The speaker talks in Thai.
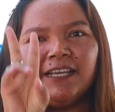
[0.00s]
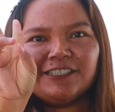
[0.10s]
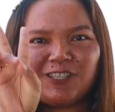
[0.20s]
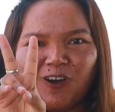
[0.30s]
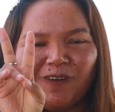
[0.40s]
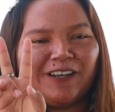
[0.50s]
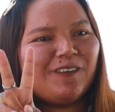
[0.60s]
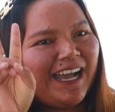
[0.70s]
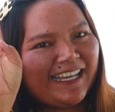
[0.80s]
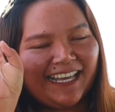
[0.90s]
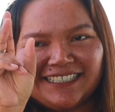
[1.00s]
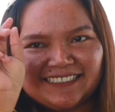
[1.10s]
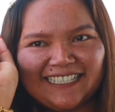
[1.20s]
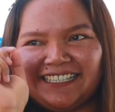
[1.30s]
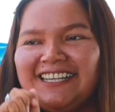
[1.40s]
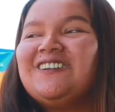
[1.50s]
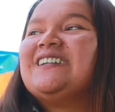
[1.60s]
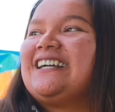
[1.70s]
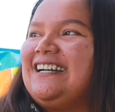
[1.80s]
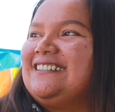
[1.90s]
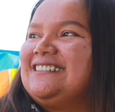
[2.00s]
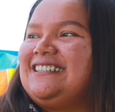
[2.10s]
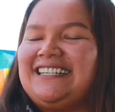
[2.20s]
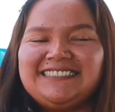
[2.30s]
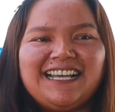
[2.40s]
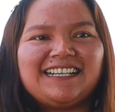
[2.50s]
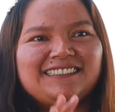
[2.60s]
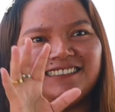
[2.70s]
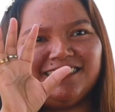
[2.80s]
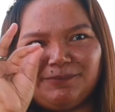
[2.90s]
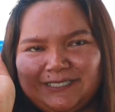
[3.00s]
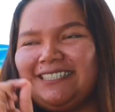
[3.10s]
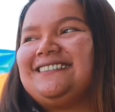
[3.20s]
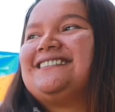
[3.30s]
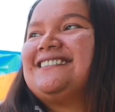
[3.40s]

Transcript: 2 วันลูกค้าเงินใช้แน่นอนค่ะหลังจากจับเสร็จ